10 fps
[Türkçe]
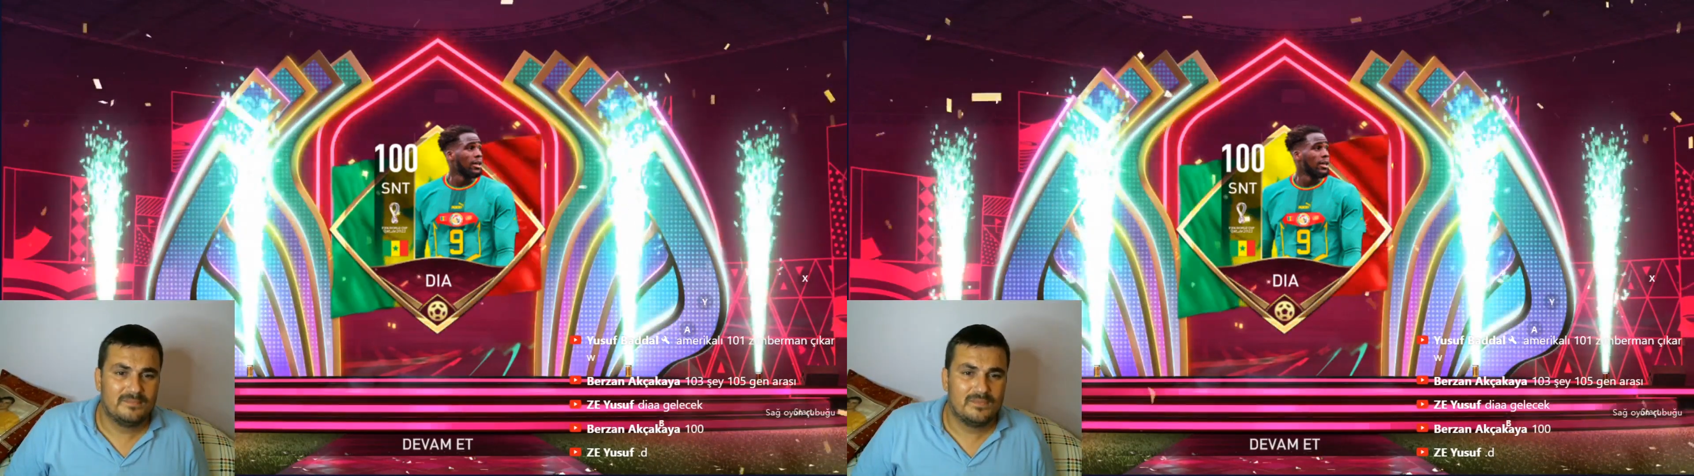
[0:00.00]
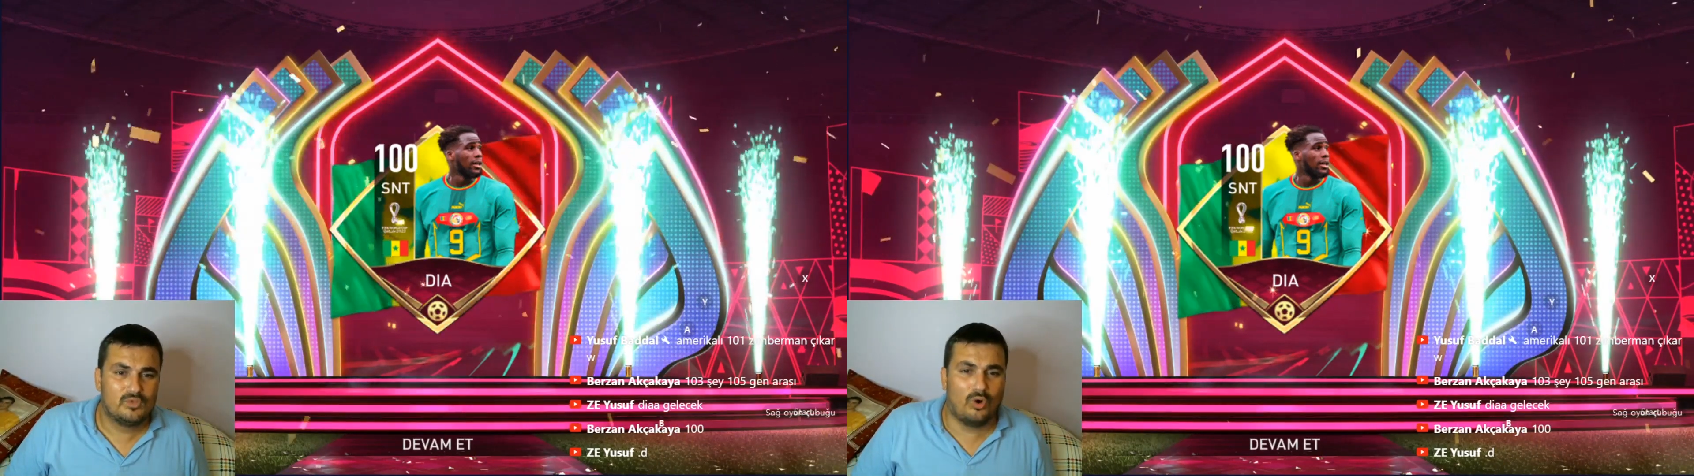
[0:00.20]

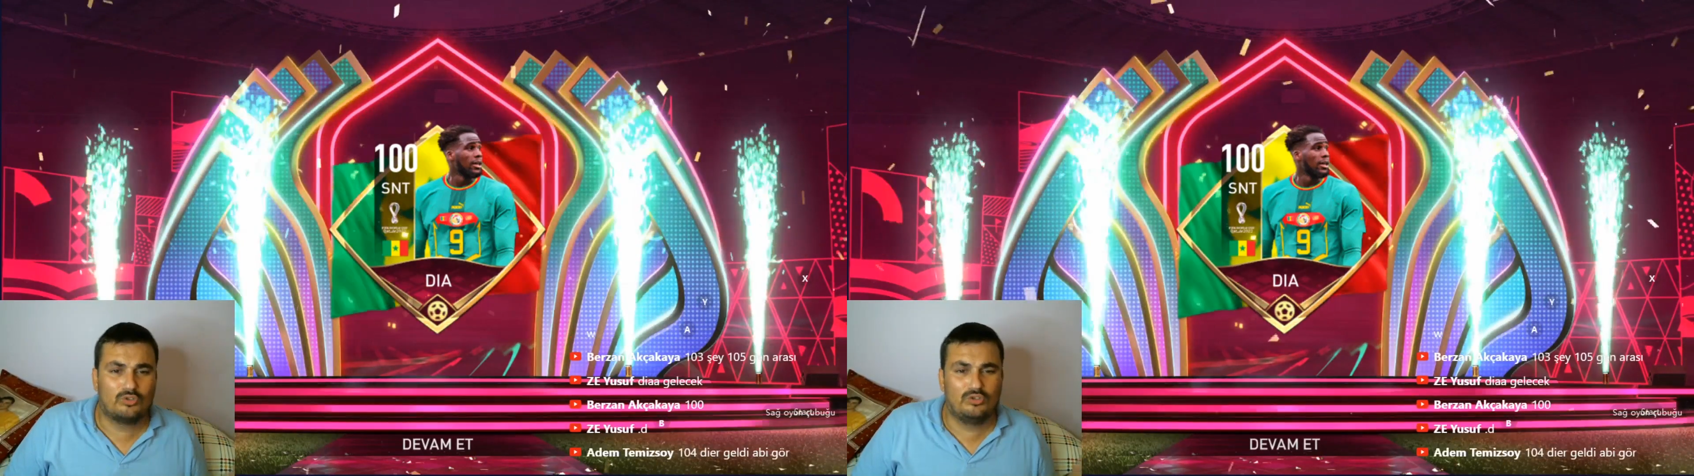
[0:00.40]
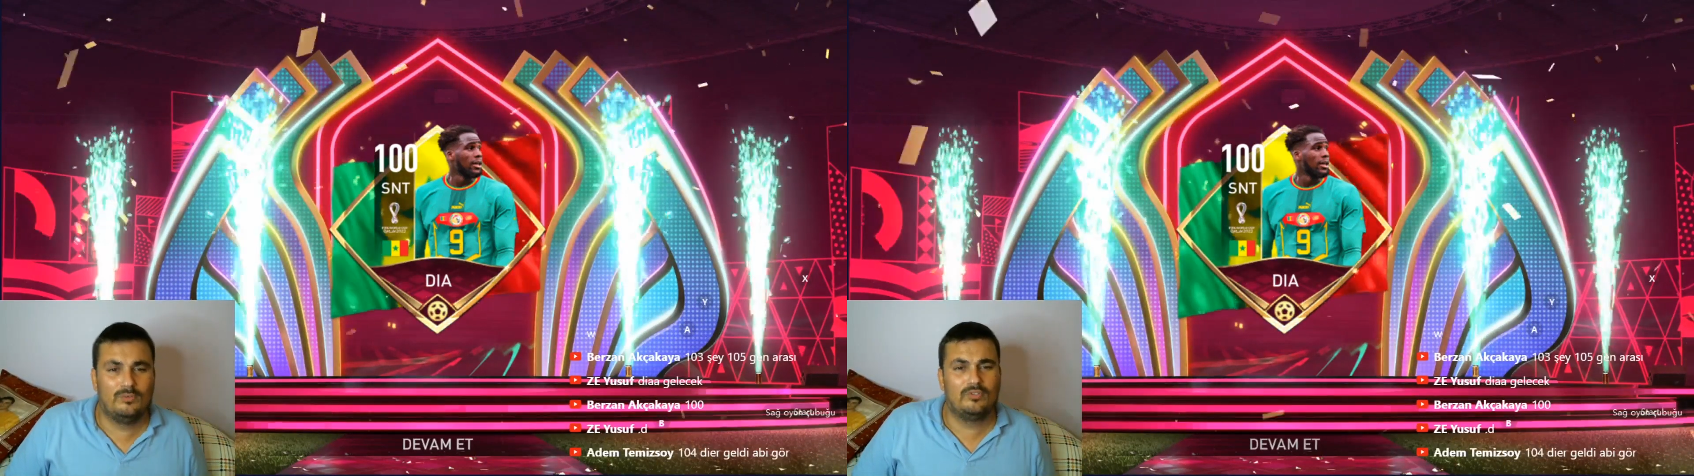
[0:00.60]

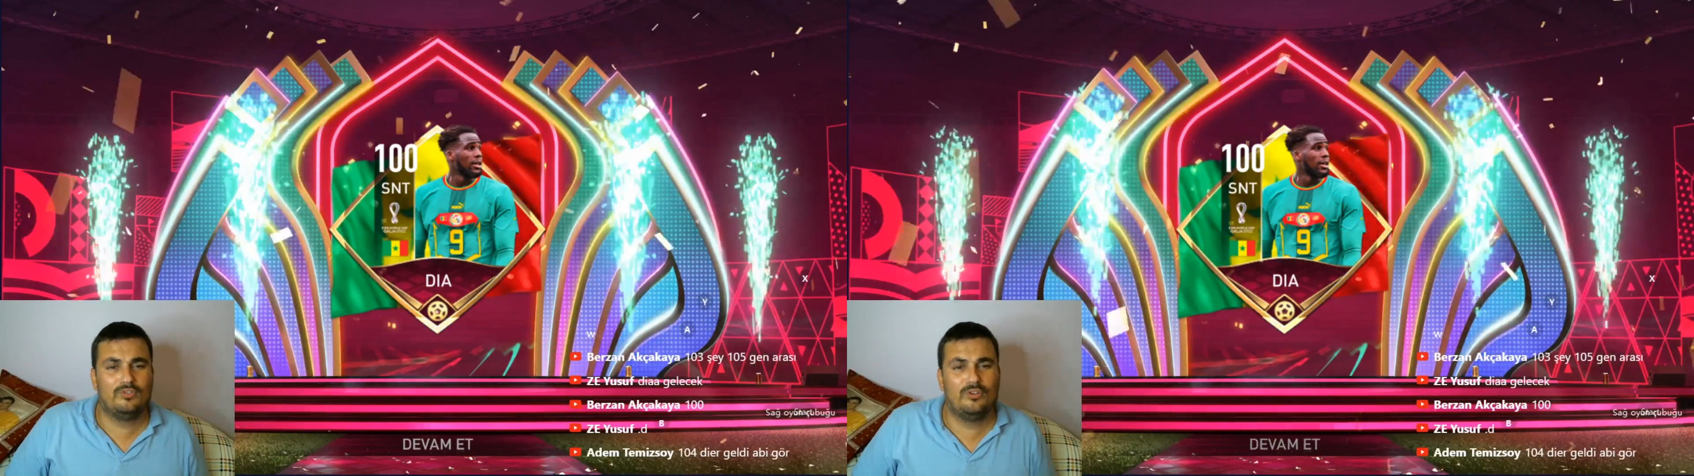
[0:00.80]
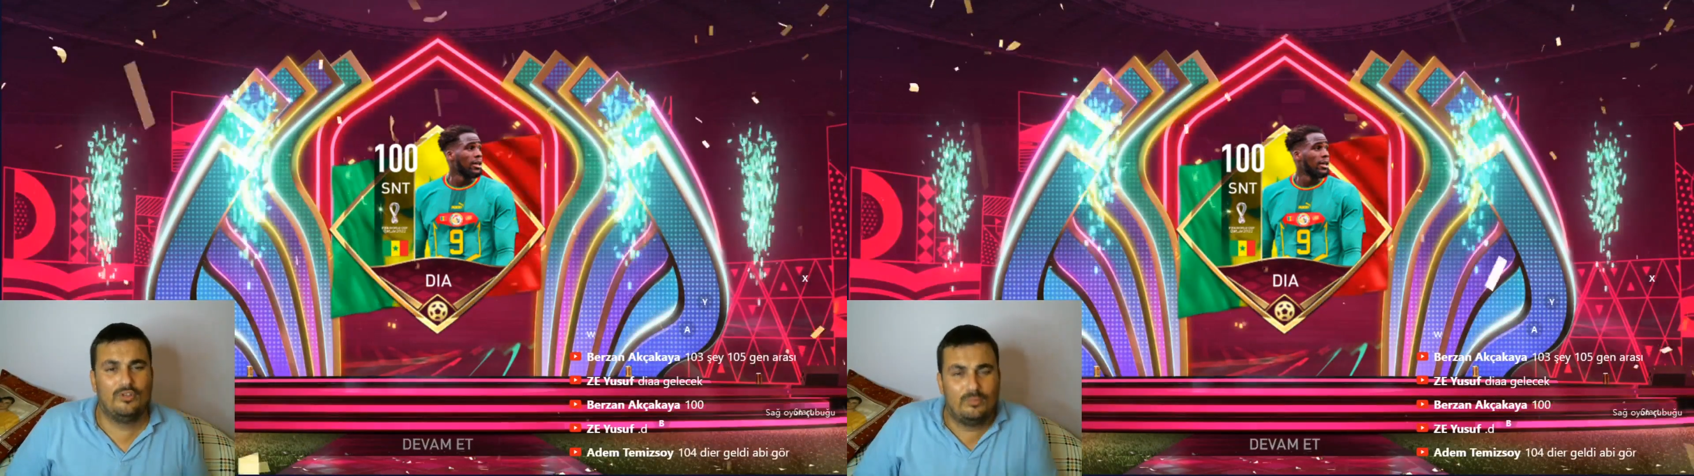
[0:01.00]
Soktumun
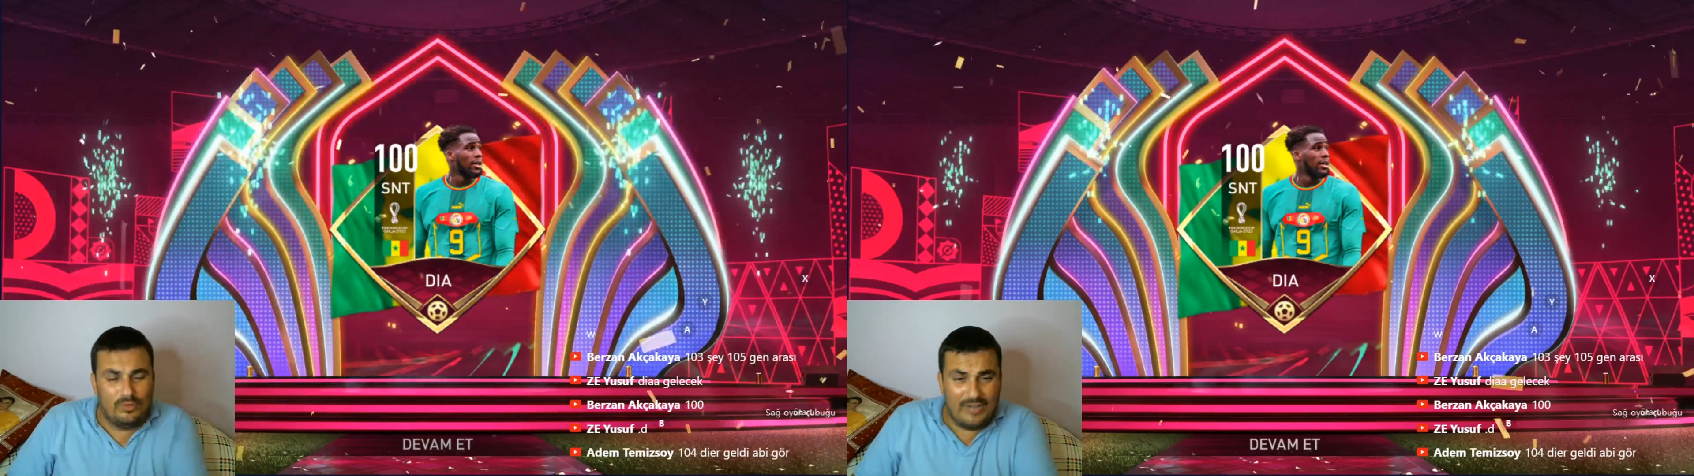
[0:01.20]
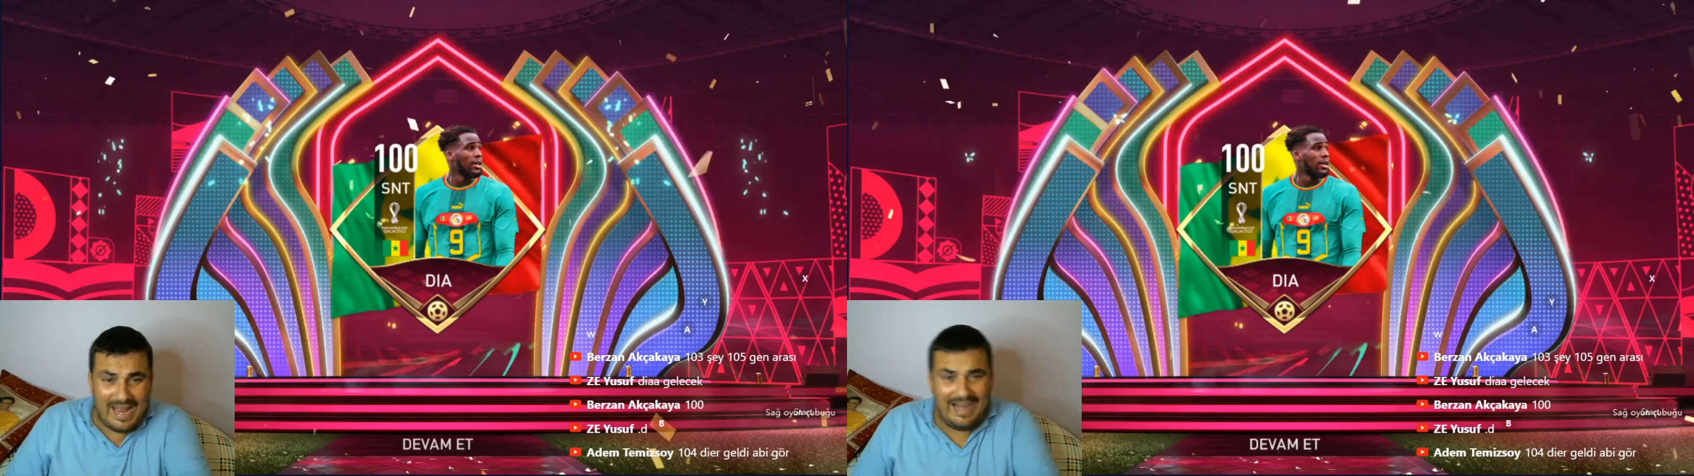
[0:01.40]
oyunu bu
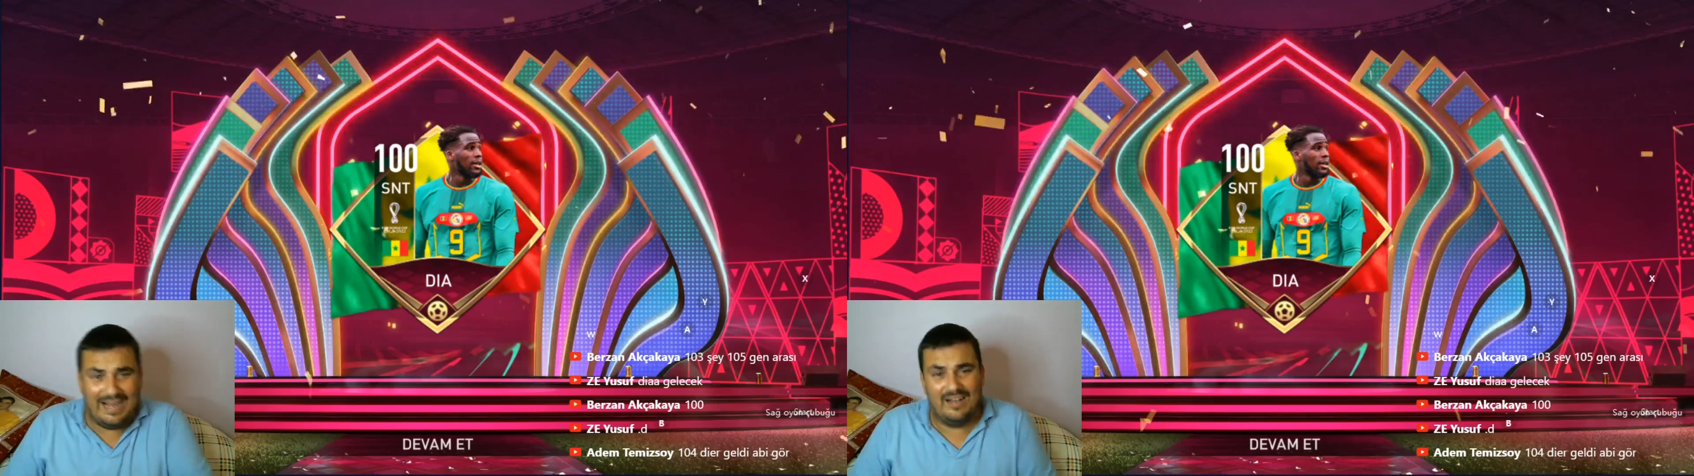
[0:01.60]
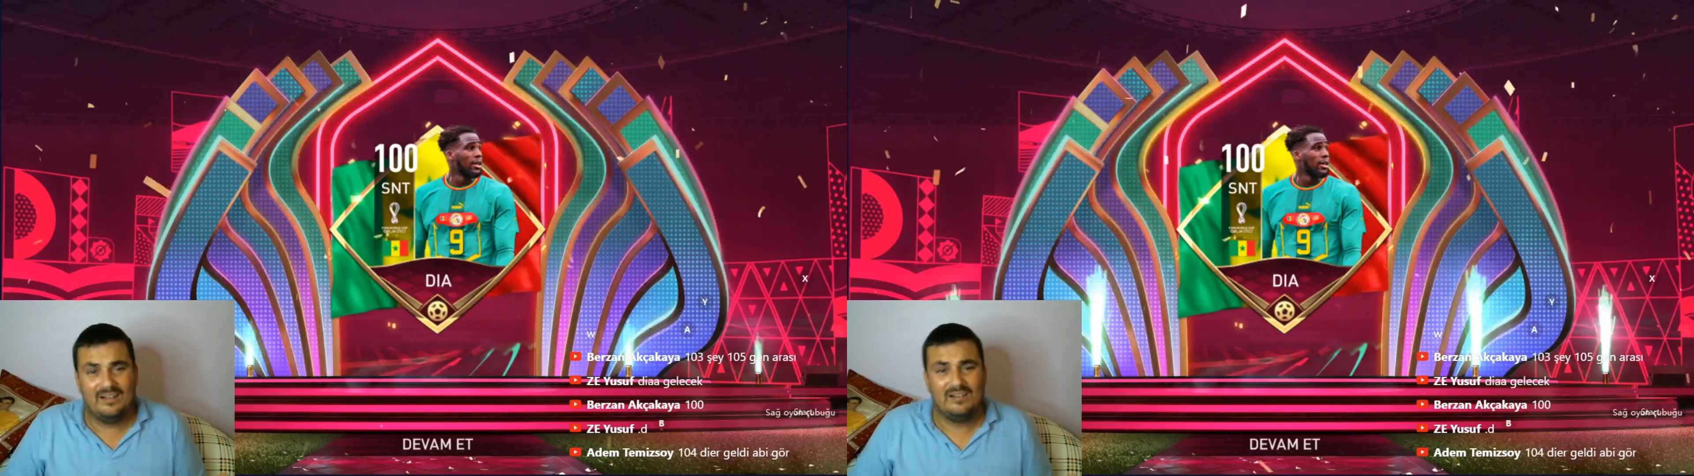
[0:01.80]
ne ya?